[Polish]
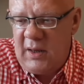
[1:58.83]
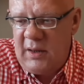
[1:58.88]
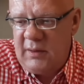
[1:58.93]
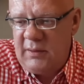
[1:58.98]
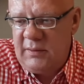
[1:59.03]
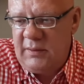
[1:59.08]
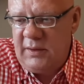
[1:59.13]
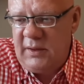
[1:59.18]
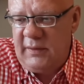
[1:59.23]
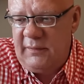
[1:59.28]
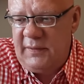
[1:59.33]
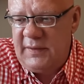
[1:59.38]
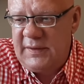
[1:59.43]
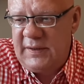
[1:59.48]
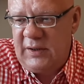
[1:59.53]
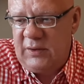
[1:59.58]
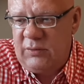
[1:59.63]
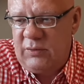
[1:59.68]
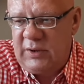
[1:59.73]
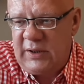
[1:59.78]
Nie
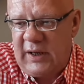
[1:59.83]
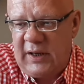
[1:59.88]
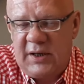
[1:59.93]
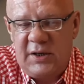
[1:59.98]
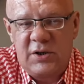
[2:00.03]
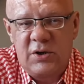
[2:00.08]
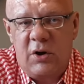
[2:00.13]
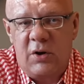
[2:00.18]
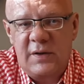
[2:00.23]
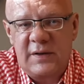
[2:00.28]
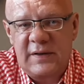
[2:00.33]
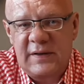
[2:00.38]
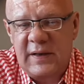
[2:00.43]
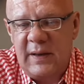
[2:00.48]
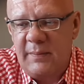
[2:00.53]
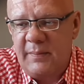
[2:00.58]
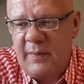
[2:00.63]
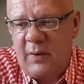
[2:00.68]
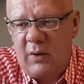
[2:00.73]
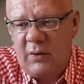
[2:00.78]
widzę tutaj jakiś
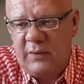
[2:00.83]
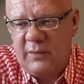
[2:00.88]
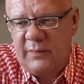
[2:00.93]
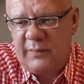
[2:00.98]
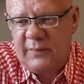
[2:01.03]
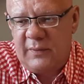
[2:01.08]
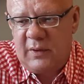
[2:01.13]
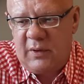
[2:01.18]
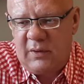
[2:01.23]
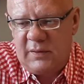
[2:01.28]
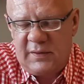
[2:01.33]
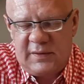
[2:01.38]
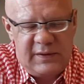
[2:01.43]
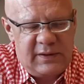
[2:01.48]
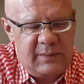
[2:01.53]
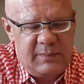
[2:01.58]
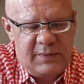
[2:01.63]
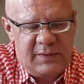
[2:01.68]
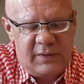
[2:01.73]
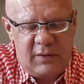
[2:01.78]
odstęp od,
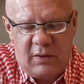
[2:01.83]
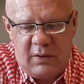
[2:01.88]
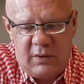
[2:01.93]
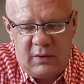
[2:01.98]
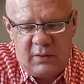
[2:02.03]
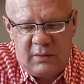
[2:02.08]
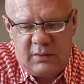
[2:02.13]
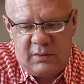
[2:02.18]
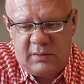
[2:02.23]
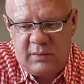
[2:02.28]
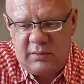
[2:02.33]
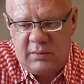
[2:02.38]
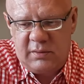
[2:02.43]
odstęp od,